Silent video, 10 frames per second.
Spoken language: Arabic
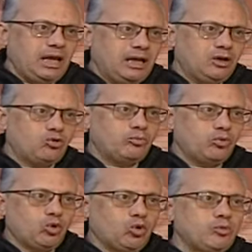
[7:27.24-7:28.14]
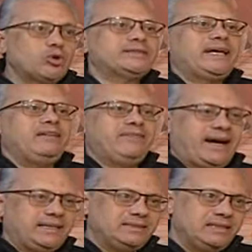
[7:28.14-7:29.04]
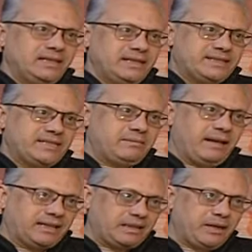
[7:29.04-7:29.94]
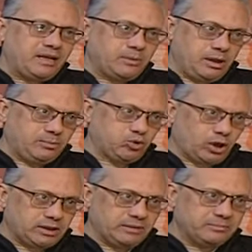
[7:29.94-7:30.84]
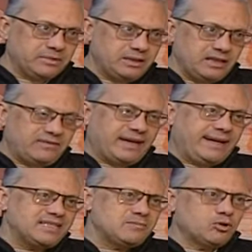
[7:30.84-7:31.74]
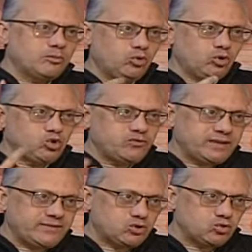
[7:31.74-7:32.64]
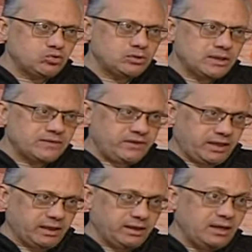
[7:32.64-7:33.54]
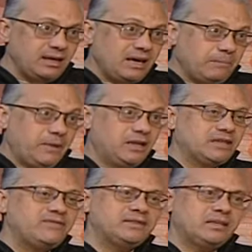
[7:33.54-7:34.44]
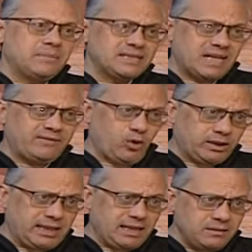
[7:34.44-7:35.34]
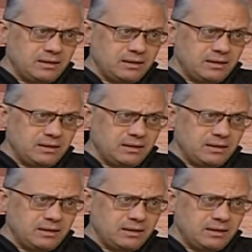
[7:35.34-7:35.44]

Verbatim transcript: للجمهور ومختلف عن السينما الاجنبيه اللي بتقدم فكان لازم الجمهور يشوف نفسه فيها بالاضافه ان المسرح في الوقت ده